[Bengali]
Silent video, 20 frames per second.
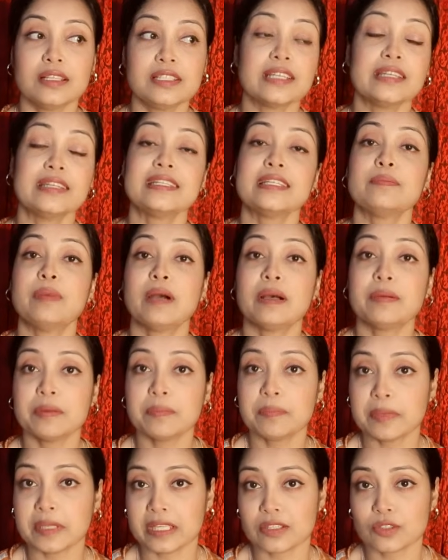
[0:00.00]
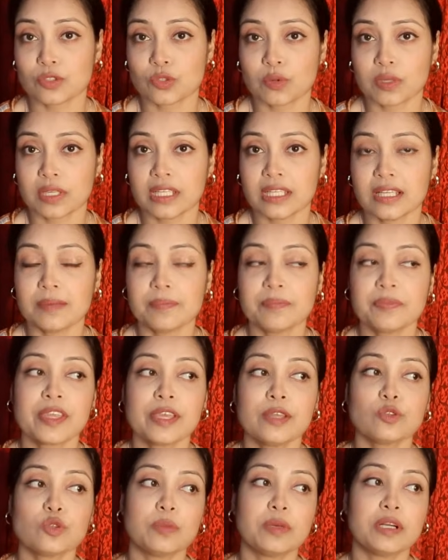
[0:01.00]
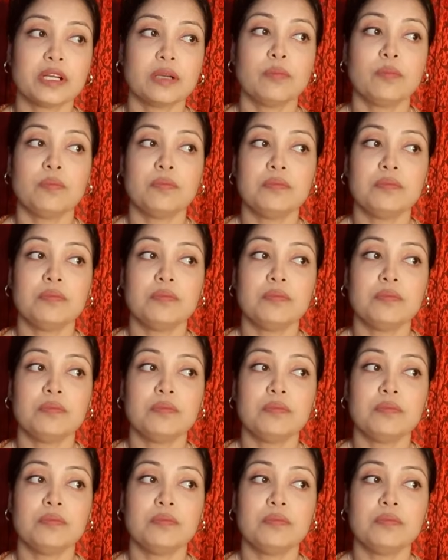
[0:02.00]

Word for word: জেনেটিকভাবে পেয়েছো কি না তোমার